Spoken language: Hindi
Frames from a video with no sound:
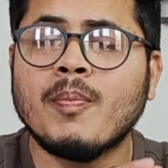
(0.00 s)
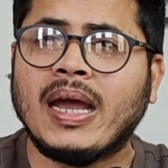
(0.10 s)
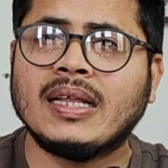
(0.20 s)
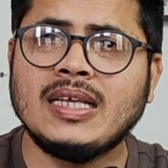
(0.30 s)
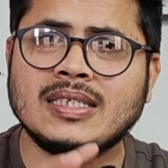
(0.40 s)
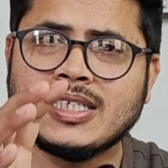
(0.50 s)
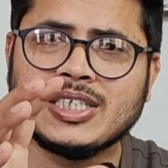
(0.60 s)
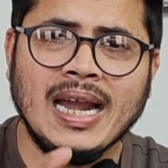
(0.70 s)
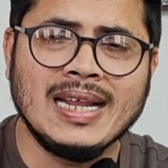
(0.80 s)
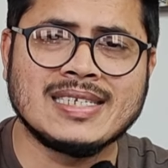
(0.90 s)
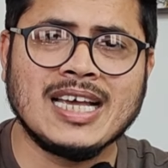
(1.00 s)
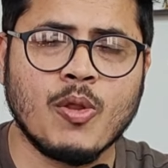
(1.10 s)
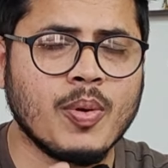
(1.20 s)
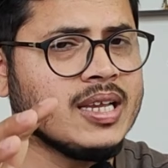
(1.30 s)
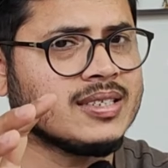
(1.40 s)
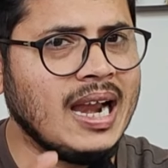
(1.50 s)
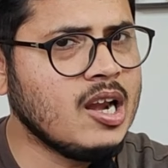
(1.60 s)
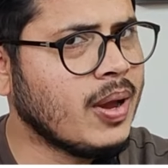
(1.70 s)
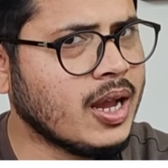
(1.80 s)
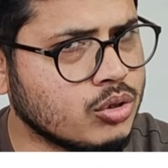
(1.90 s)
पैंतीस से चालीस हजार रुपए का
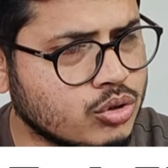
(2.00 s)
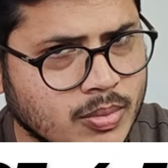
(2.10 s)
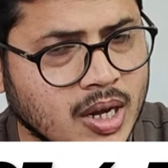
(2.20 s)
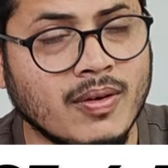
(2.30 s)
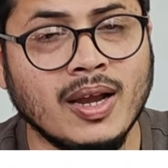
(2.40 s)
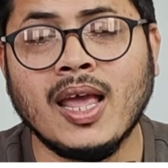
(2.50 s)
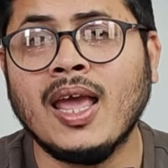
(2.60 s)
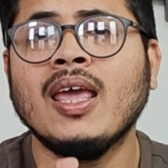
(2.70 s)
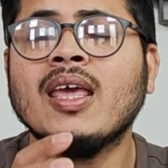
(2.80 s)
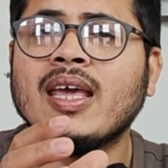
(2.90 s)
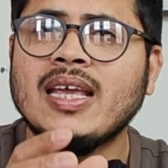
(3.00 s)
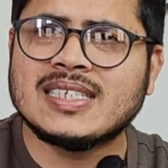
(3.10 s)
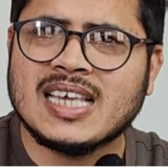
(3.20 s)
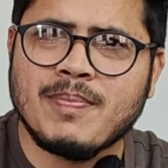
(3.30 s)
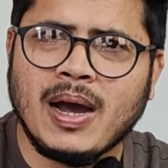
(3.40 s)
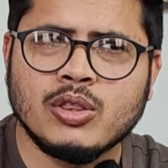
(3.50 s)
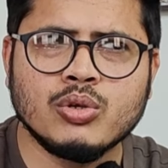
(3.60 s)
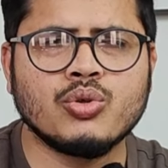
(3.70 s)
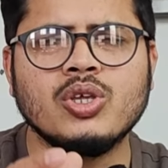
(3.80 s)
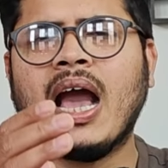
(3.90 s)
सैलरी पैकेज दोस्तों मिलने वाली है इसके बाद
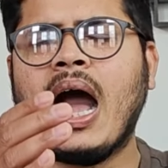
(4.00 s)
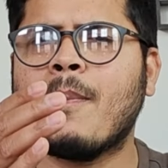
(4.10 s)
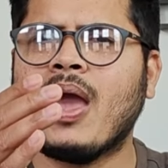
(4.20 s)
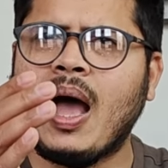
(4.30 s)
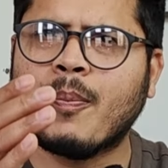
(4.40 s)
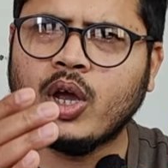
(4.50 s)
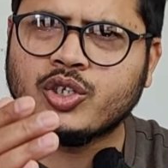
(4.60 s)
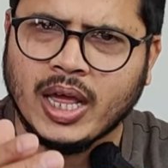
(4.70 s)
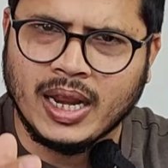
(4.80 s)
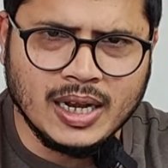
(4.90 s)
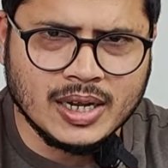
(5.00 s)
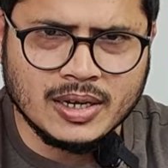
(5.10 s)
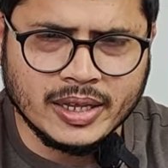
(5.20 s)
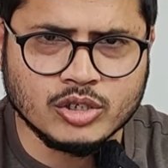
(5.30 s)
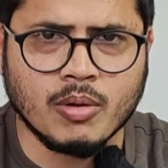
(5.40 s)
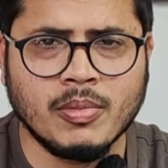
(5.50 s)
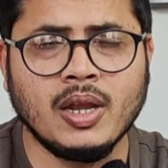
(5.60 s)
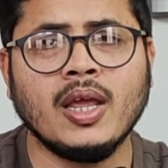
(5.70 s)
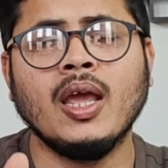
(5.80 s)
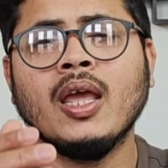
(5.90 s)
दोस्तों यहाँ पे आपको एचआर इंटर्न की जॉब
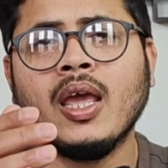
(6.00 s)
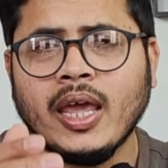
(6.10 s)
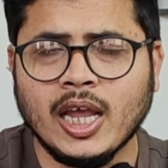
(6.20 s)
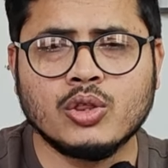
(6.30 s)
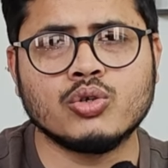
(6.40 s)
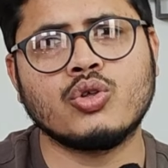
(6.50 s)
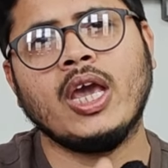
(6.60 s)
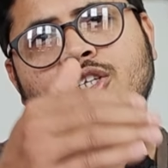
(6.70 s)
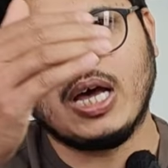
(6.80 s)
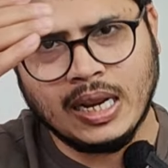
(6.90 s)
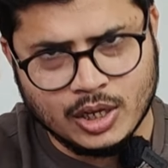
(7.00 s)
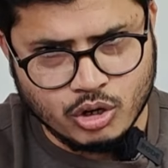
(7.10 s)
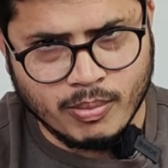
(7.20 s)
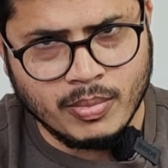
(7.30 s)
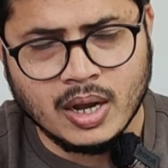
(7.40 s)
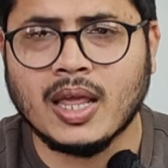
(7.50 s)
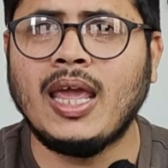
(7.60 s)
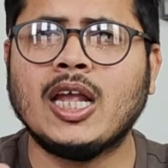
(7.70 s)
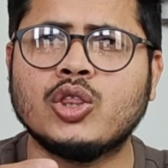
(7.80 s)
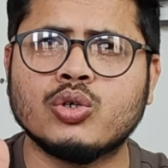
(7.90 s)
मिल रही है एक दोस्तों एचआर की जॉब मिल रही है
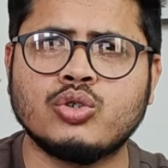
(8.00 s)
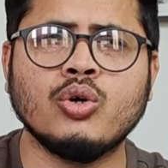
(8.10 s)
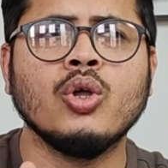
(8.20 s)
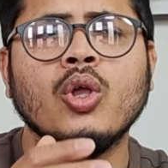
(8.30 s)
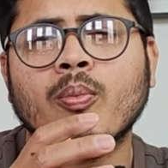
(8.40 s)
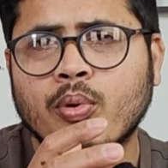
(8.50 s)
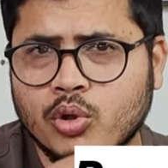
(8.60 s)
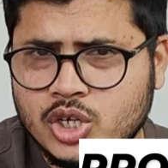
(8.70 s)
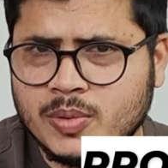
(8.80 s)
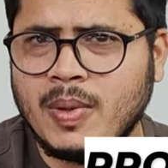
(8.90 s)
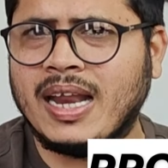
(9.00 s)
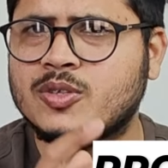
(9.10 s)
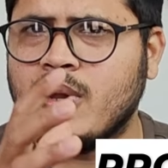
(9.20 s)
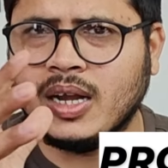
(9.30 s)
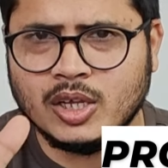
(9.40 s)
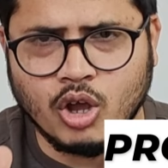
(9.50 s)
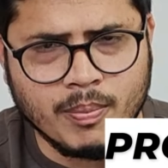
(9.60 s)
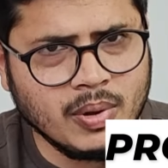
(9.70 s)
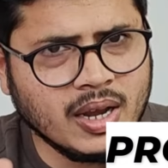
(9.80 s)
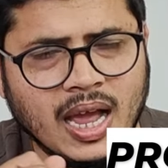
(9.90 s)
एक दोस्तों प्रोजेक्ट मैनेजमेंट की
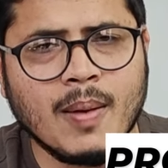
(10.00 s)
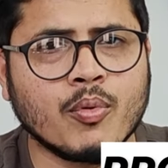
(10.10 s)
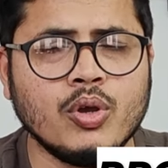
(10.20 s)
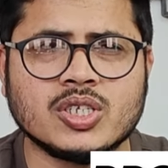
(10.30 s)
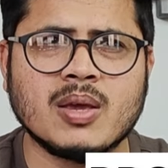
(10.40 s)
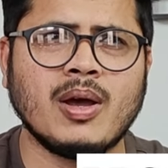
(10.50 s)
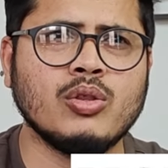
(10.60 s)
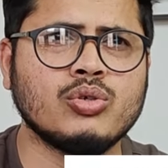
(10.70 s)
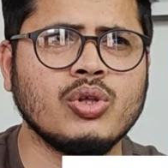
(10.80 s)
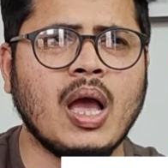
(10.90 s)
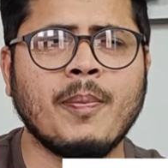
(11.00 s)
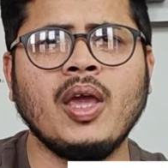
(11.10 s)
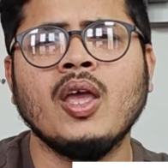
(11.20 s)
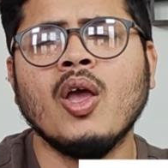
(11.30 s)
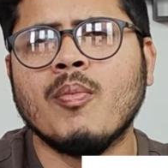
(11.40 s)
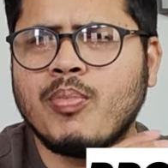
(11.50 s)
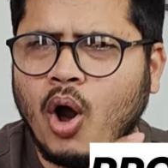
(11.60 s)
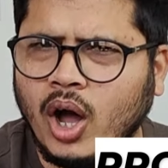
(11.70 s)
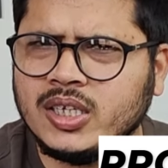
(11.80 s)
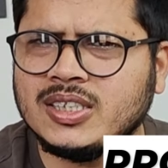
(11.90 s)
जॉब मिल रही है आपको इसके बाद दोस्तों यहाँ पे
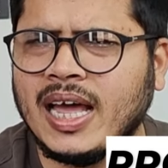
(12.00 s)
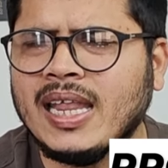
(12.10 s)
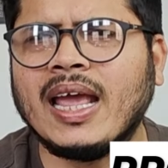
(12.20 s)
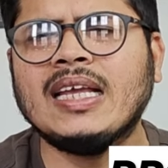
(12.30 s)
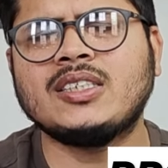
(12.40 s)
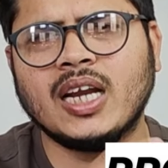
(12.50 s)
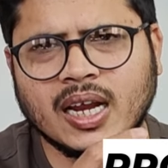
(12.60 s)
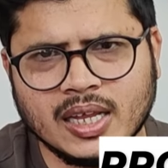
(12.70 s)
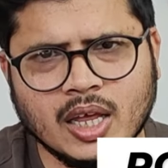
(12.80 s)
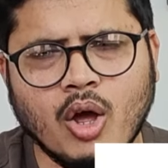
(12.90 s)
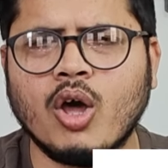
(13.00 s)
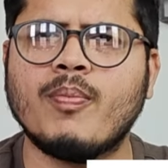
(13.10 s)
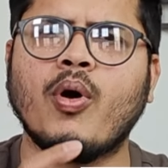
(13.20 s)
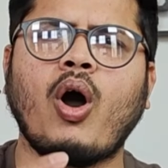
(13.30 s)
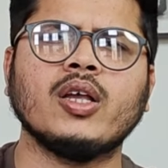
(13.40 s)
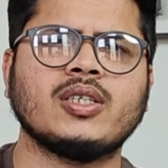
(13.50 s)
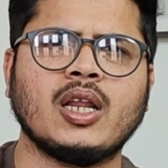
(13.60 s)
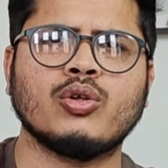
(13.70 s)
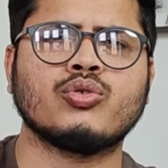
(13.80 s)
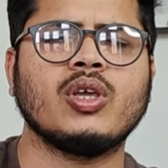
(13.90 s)
बहुत सारे कई टेक्निकल और बहुत
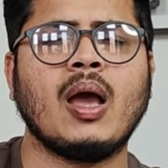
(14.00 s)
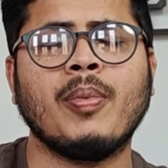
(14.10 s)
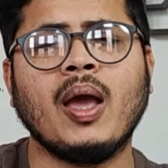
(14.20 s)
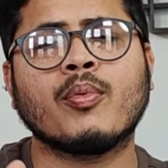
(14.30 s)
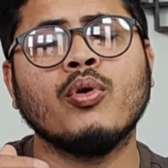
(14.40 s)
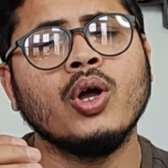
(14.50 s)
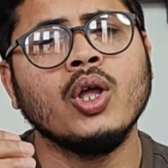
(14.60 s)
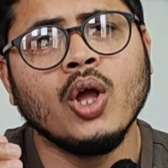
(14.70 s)
सारे दोस्तों यहाँ पे आपको